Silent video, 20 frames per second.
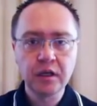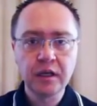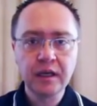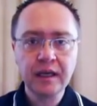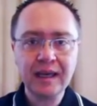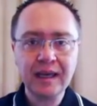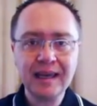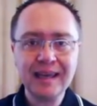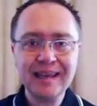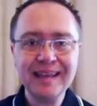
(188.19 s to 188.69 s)

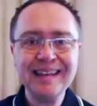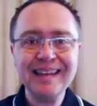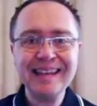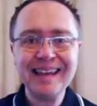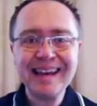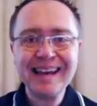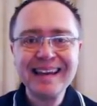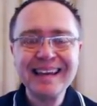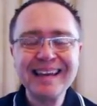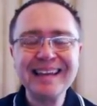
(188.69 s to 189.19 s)
Che in
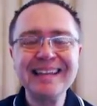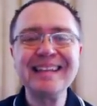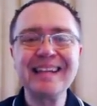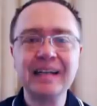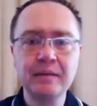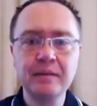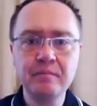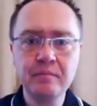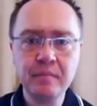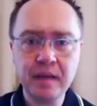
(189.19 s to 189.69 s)
neanche
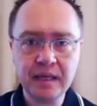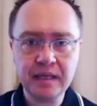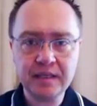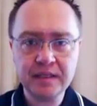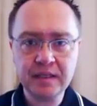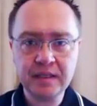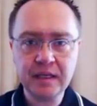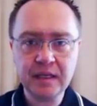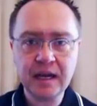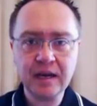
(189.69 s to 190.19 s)
tre
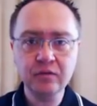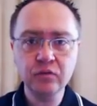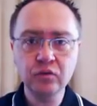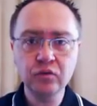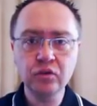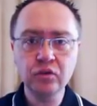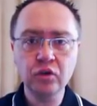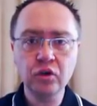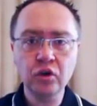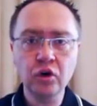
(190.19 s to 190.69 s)
mesi ha
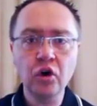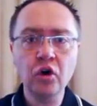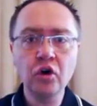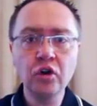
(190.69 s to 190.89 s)
avuto